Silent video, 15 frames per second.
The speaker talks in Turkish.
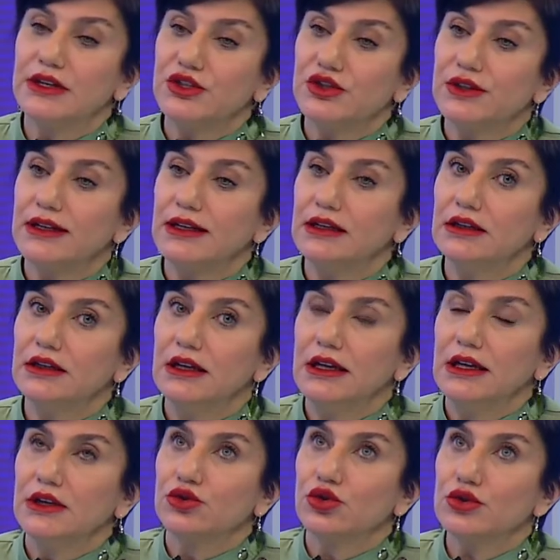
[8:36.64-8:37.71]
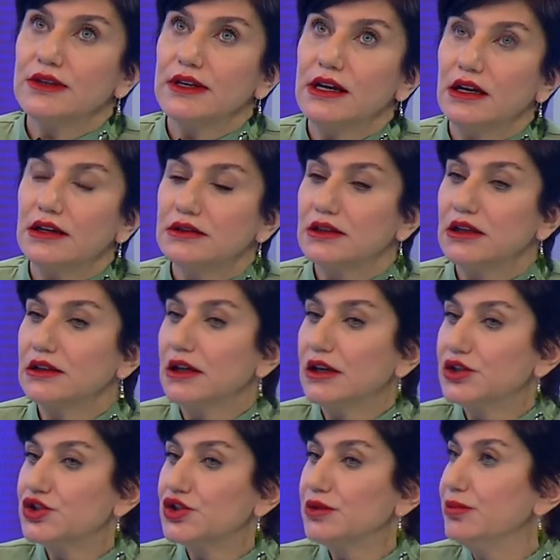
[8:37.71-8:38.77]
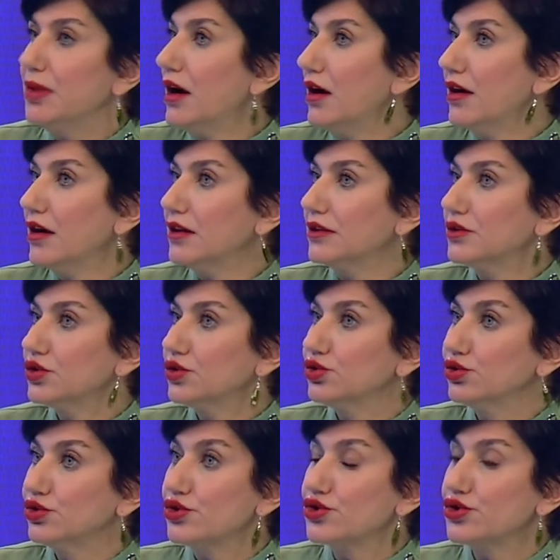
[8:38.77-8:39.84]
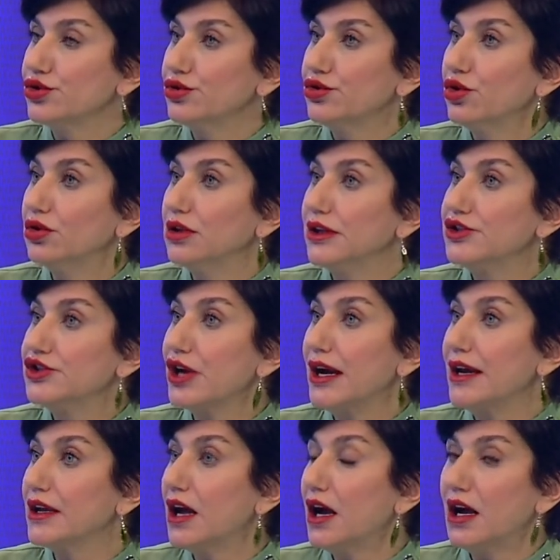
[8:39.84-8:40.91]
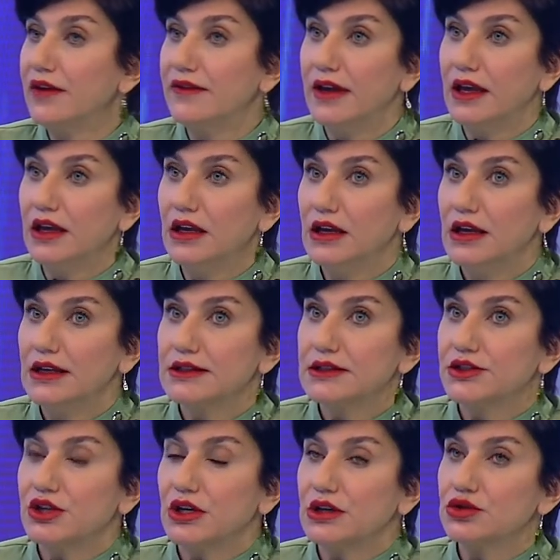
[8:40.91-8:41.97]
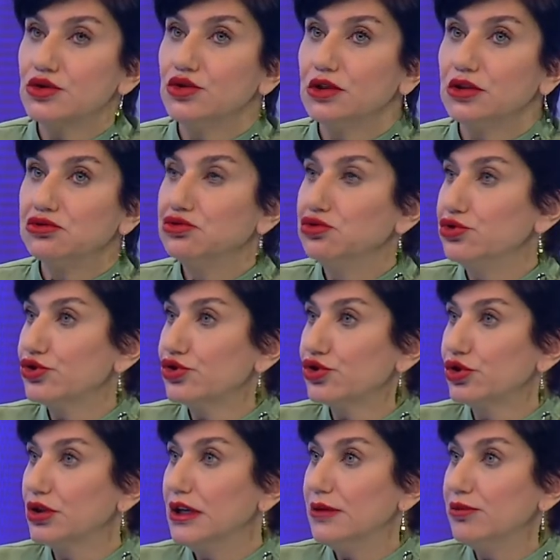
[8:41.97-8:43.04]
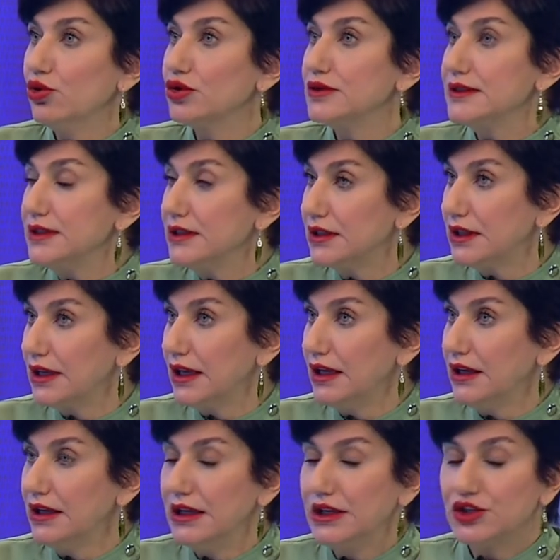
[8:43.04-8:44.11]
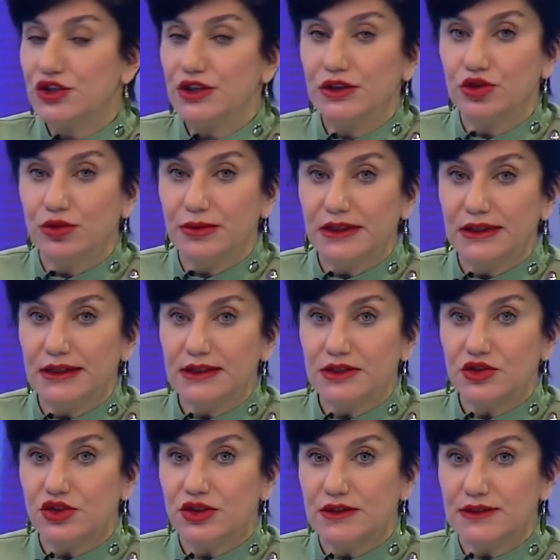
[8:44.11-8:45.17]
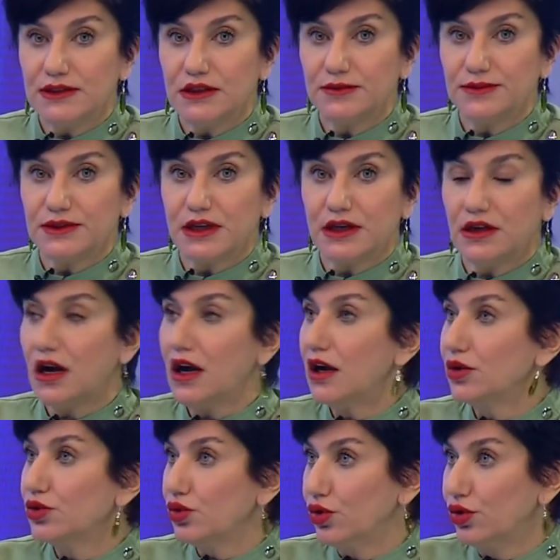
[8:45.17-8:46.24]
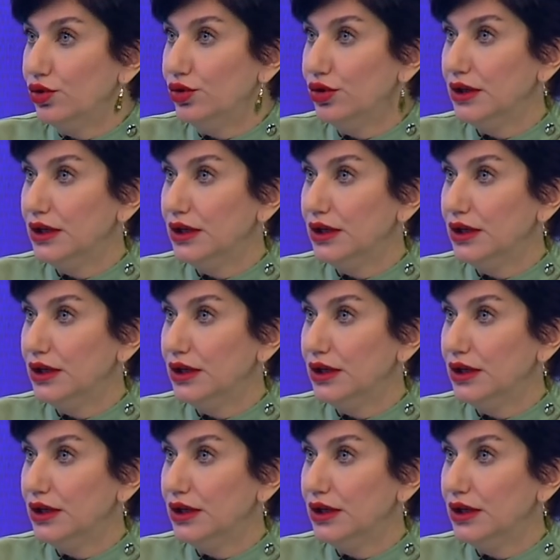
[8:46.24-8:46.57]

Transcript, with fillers: işte rozayı artıran acı, baharat, turşu, kola, çay, kahve, sıcak suyla duş, limon, sirke, çiğ domates, çiğ sarımsak, alkol,